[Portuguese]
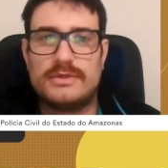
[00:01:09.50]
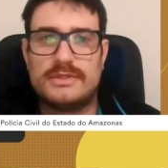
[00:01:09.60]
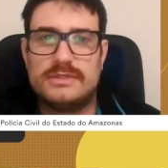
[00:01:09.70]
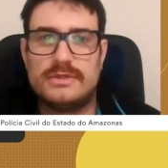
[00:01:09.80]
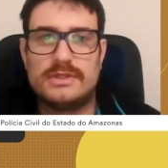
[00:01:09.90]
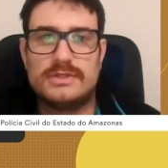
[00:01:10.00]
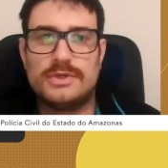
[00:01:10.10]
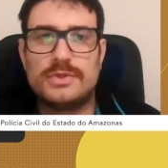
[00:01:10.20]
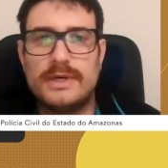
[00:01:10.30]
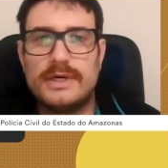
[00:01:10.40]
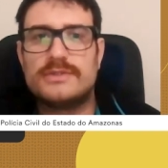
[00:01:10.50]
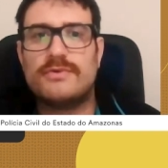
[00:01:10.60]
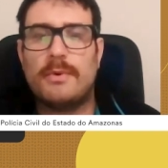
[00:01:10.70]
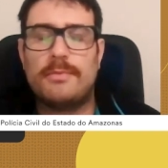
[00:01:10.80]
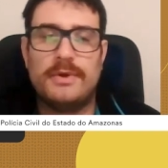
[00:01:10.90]
que eu exerci durante oito anos,
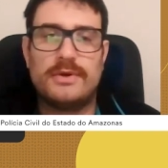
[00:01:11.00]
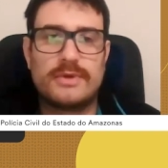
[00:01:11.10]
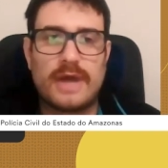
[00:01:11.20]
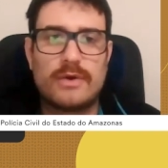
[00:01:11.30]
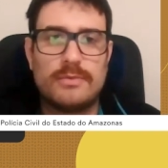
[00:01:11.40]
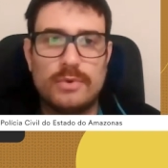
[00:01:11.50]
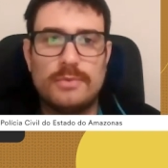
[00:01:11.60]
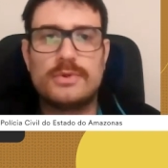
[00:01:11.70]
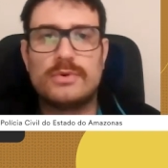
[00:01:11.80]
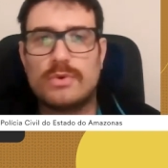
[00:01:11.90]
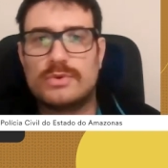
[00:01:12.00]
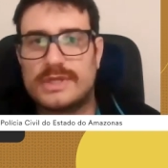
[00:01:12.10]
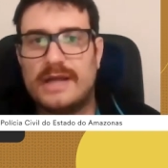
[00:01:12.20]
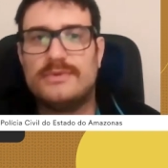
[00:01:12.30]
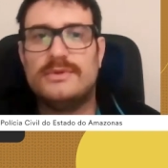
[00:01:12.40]
foi meu primeiro cargo público
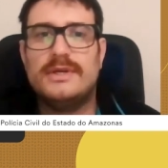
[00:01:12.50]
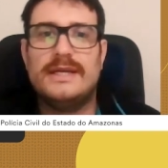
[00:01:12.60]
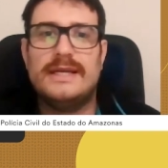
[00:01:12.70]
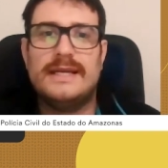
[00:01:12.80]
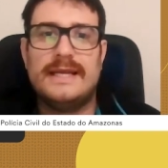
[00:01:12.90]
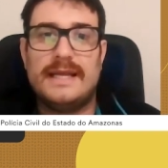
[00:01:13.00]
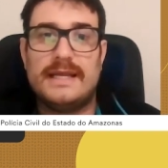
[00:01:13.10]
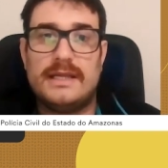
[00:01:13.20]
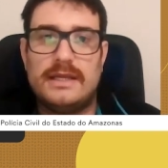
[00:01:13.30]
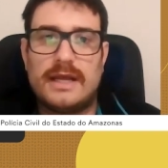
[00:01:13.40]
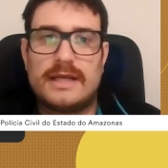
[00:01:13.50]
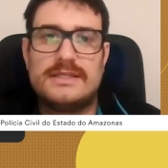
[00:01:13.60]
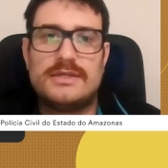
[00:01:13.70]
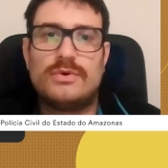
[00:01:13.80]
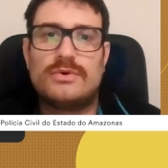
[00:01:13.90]
concursado. E
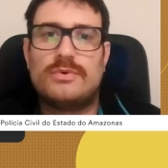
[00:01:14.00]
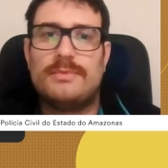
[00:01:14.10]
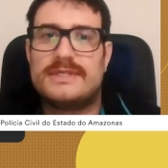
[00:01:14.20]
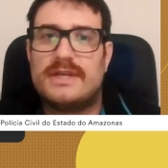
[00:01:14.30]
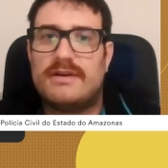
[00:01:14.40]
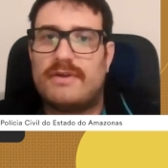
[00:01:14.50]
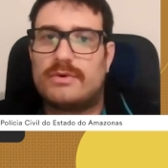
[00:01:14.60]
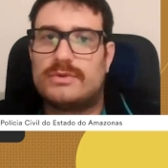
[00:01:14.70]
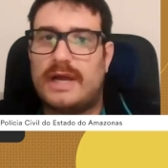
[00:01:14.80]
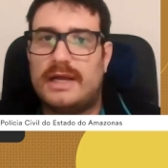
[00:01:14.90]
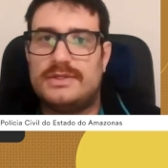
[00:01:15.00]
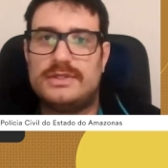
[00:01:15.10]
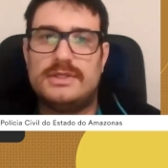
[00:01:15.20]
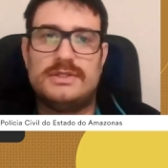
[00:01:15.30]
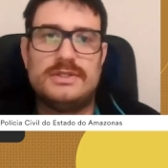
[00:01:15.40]
assim que eu comecei a faculdade
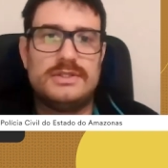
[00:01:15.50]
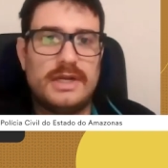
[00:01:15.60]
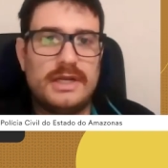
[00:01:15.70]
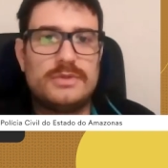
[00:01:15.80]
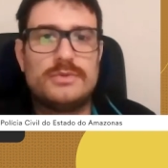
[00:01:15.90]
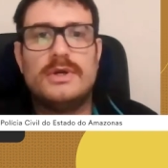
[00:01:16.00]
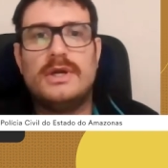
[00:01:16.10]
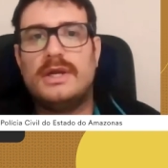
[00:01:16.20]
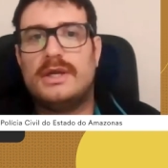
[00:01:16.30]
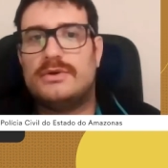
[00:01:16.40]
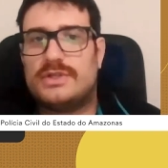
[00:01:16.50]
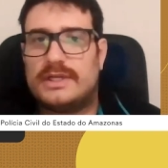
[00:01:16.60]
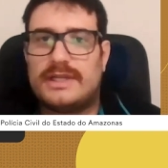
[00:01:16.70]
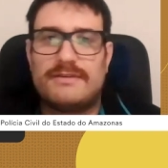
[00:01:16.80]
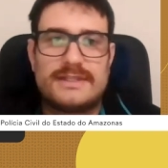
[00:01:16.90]
de Direito, eu já
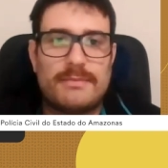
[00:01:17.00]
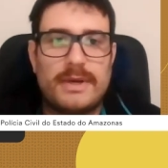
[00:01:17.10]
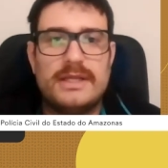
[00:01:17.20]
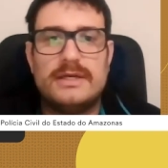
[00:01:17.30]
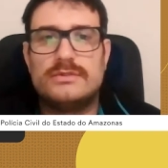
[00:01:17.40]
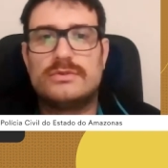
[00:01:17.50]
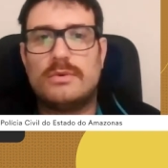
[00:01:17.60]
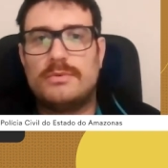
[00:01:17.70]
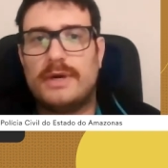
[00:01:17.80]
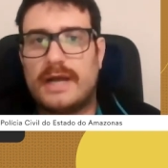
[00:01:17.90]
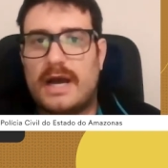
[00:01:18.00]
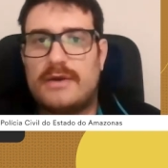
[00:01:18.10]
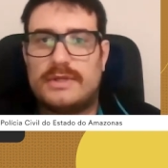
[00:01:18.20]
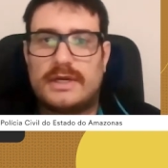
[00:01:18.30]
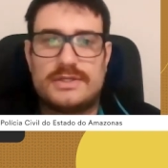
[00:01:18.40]
estava trabalhando como
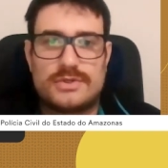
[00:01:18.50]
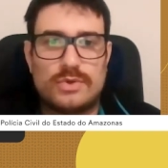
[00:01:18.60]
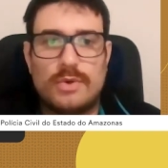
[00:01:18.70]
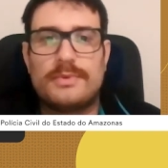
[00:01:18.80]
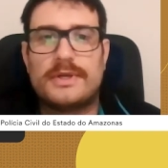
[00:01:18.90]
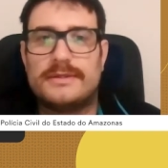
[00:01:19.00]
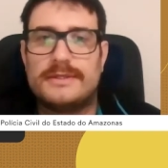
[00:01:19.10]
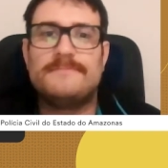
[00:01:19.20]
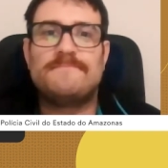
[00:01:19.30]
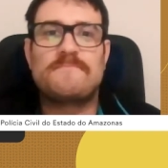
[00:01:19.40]
bancário na Caixa Econômica, né?